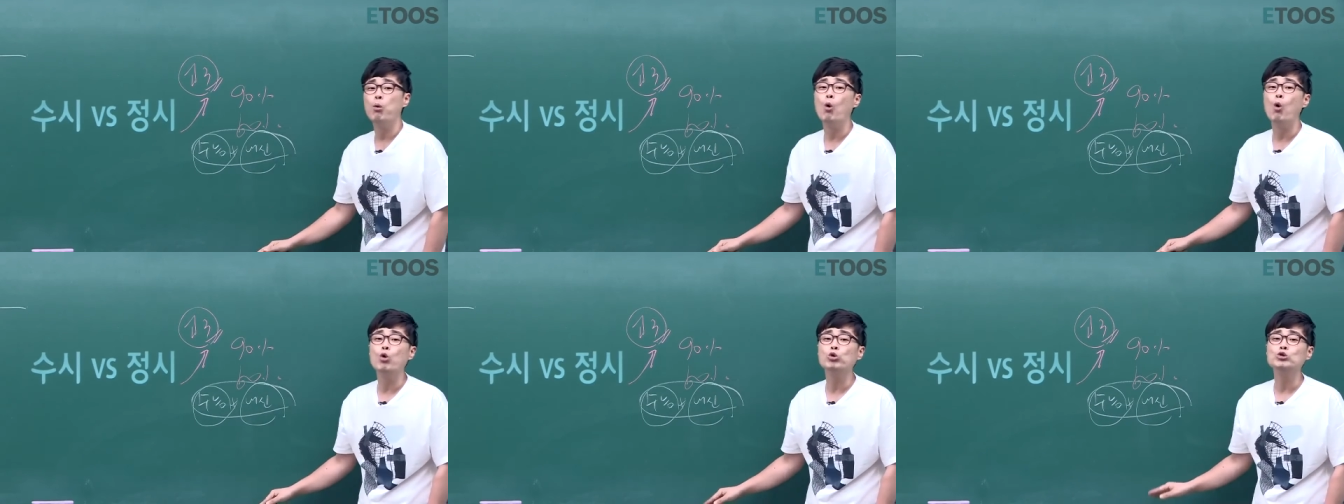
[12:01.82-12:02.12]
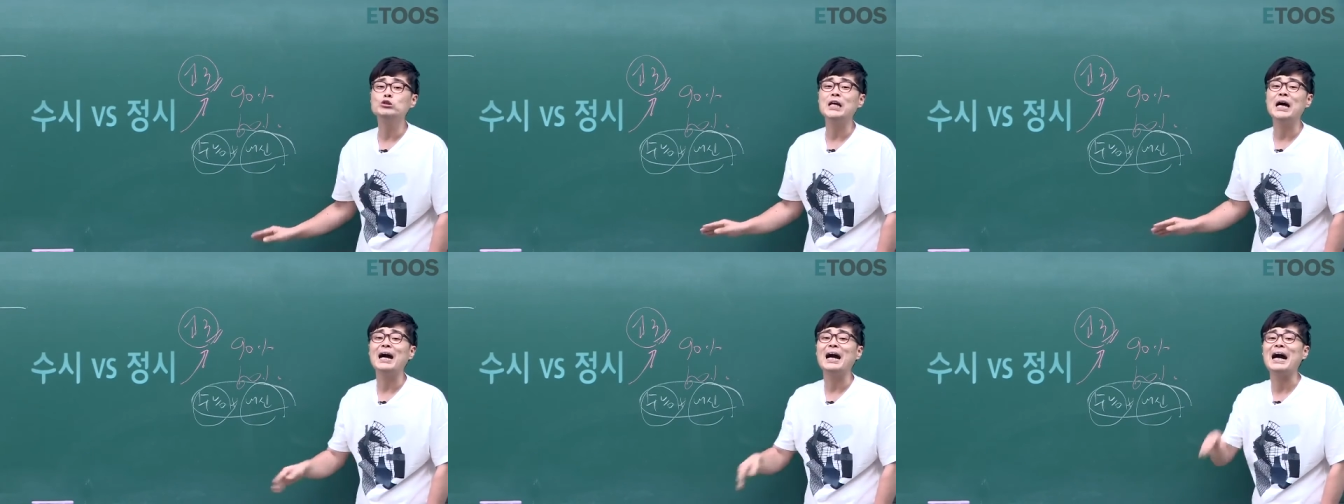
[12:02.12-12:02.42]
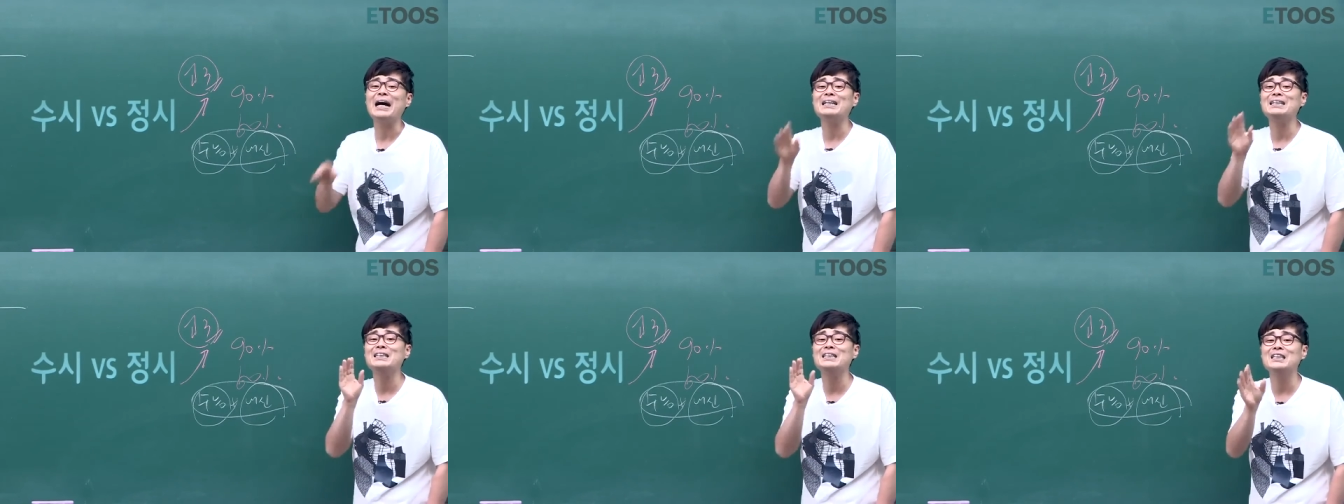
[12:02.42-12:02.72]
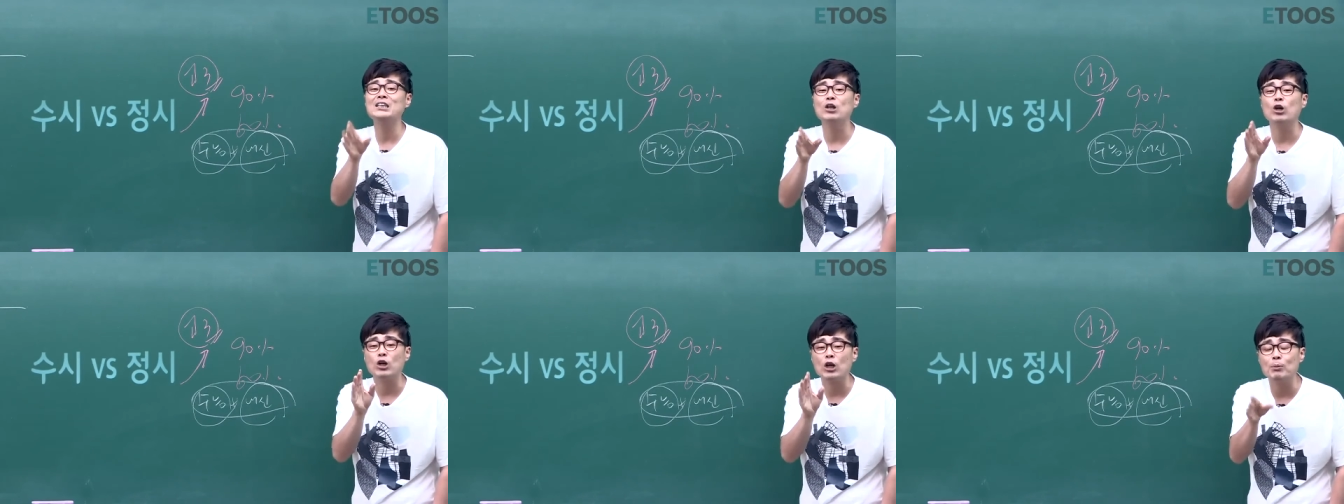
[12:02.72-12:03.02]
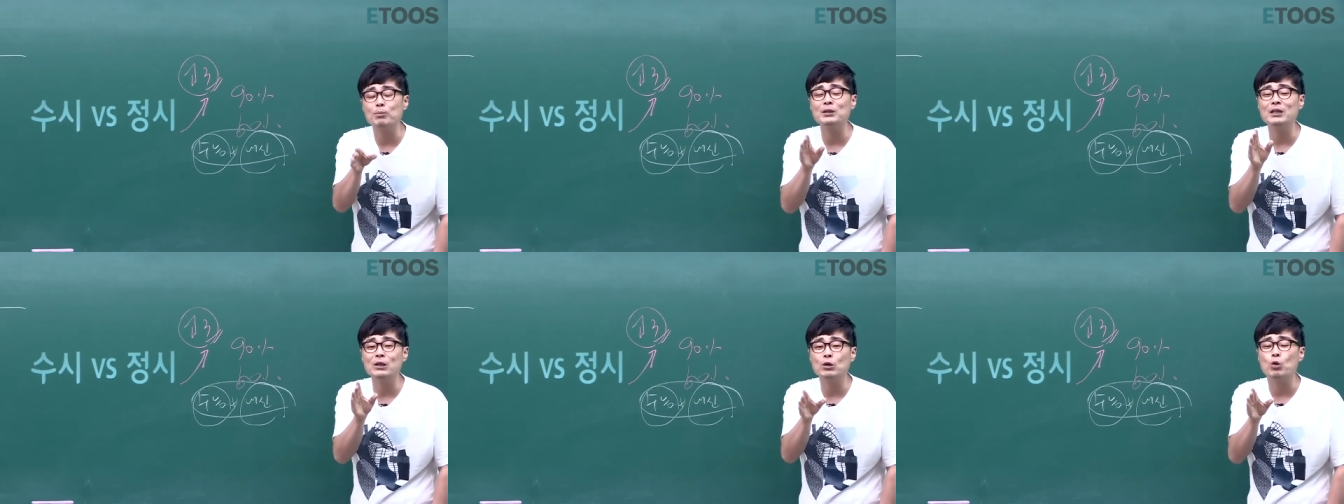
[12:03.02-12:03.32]
모두 다 같이
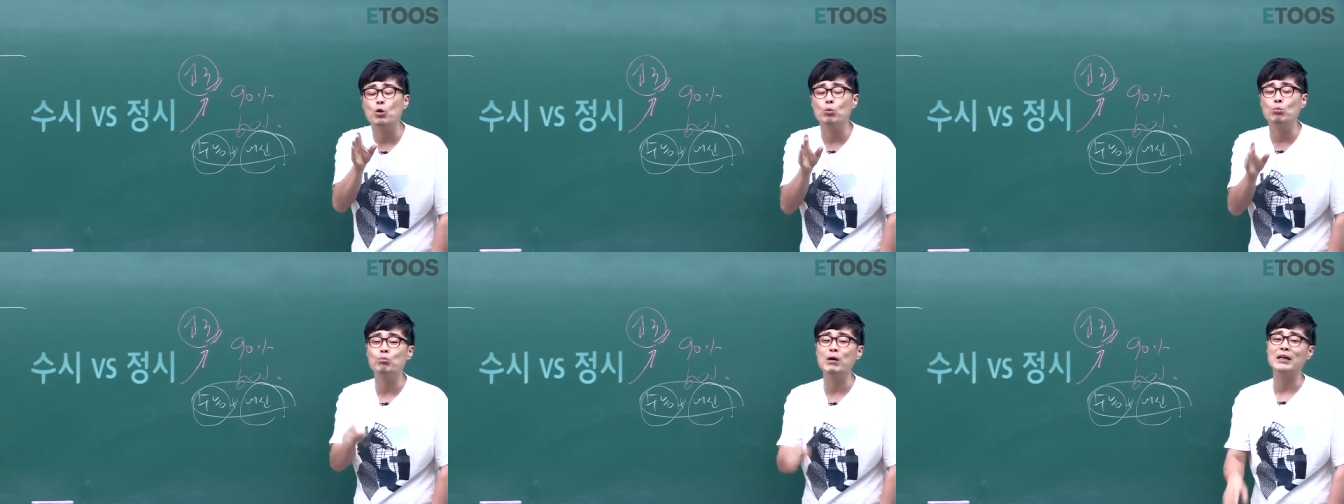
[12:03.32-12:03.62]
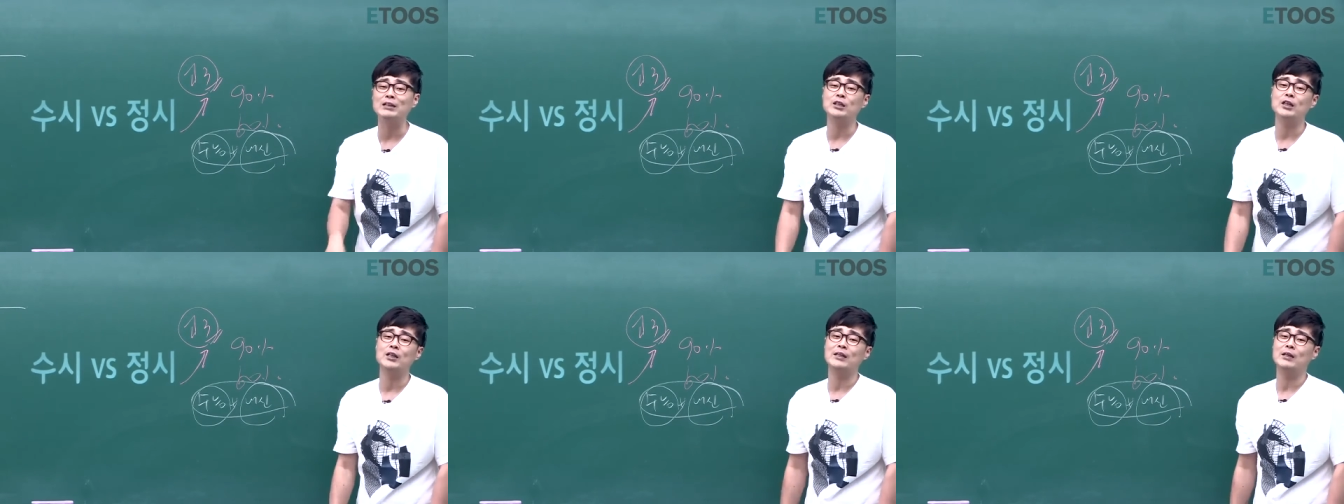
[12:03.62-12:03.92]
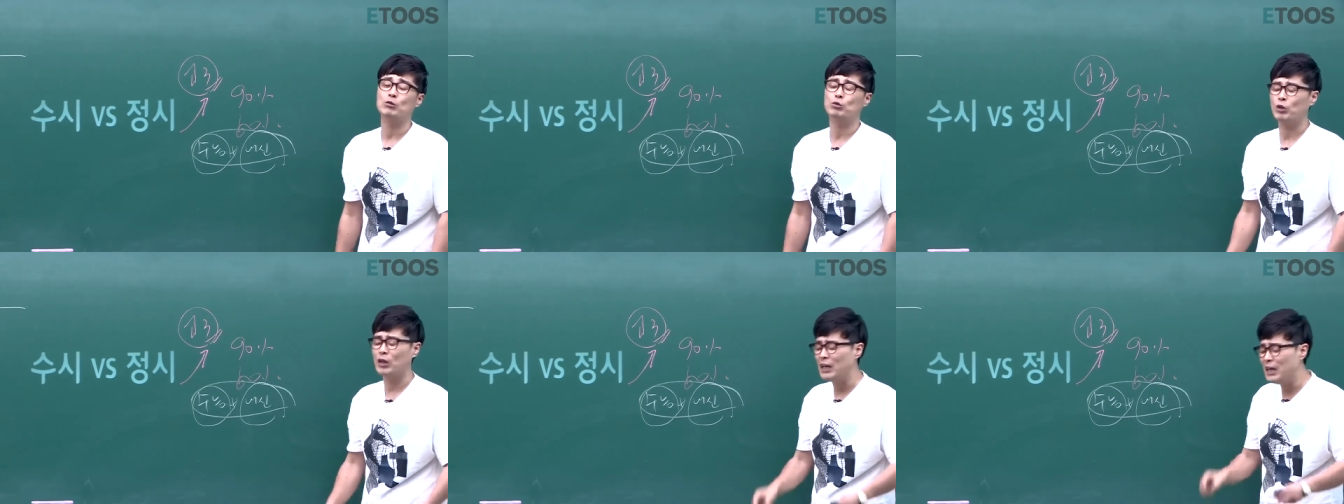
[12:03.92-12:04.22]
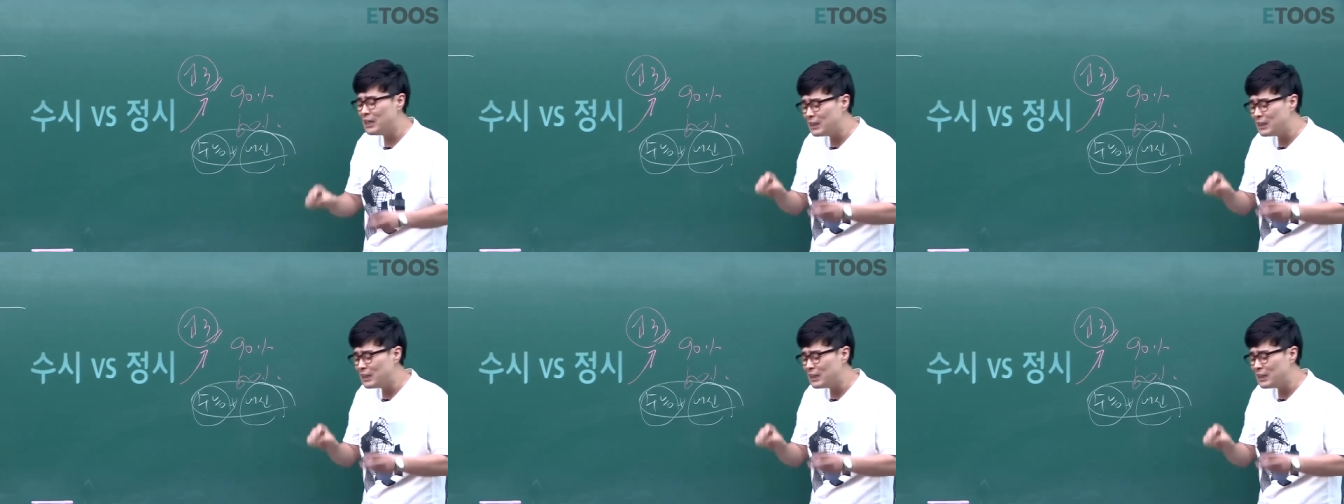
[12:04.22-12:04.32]
여러분이 공부하셔야 된다고요.